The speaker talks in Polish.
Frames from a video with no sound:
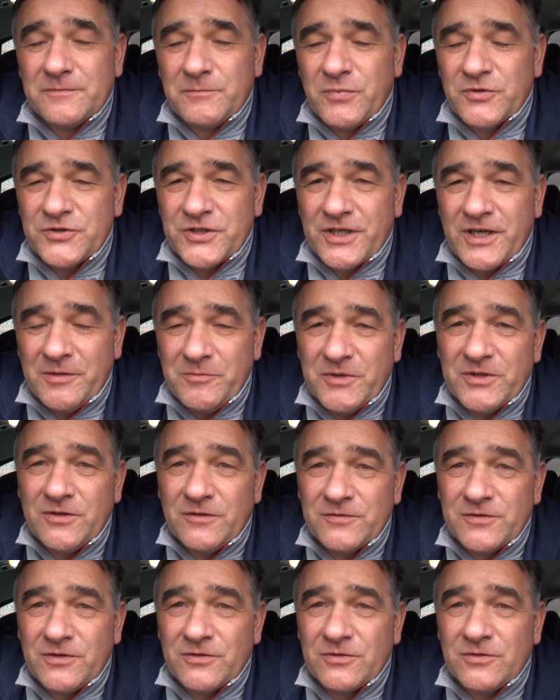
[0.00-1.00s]
Poczekajmy
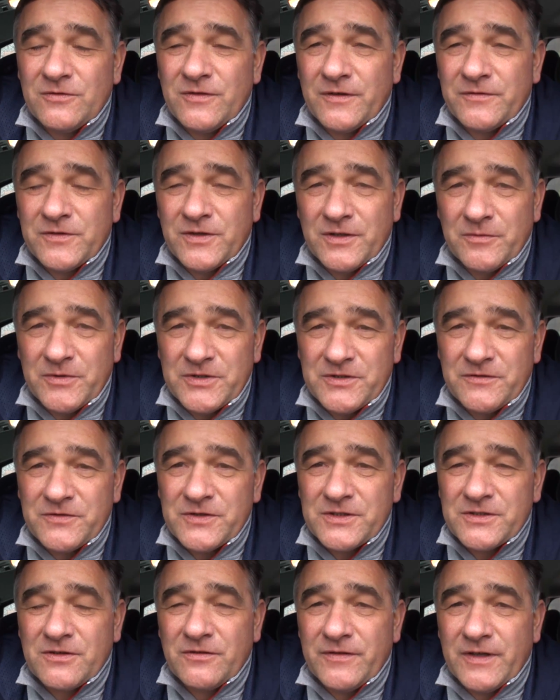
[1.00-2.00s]
do wtorku, we wtorek będzie
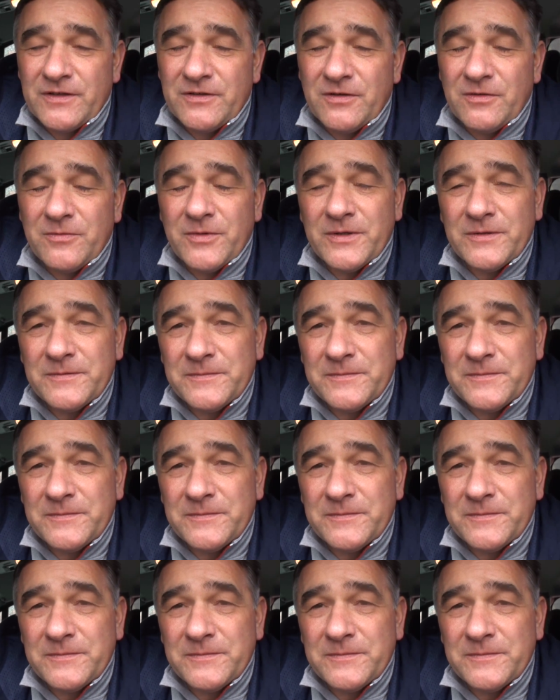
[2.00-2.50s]
wszystko wiadomo.